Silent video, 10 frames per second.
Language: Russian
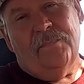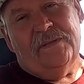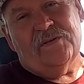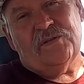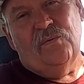
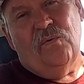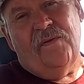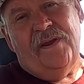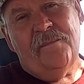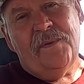подошло
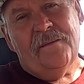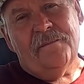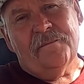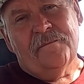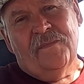время
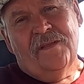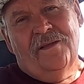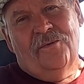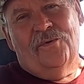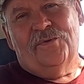
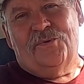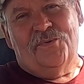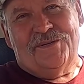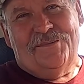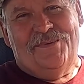он
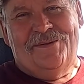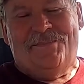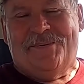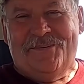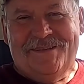тоже был
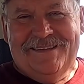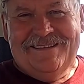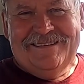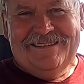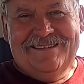
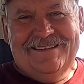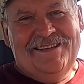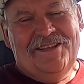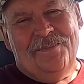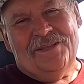продан.
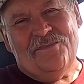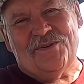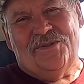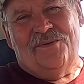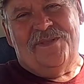Не
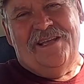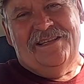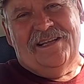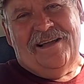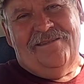потому, что он мне
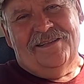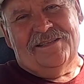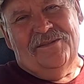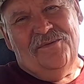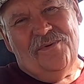не
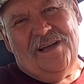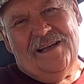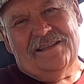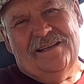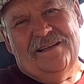нравился, ну
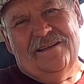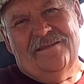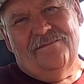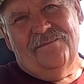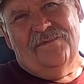как-то
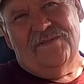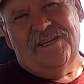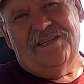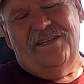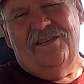в
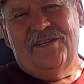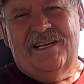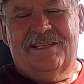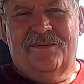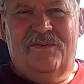жизни
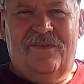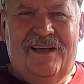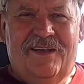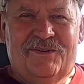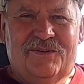часто
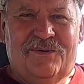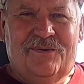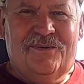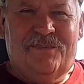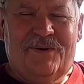бывает,
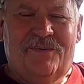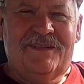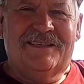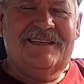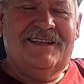что
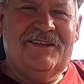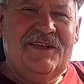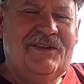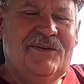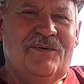приходится
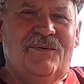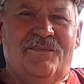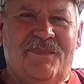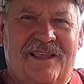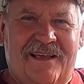технику
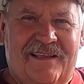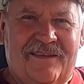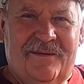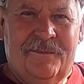менять.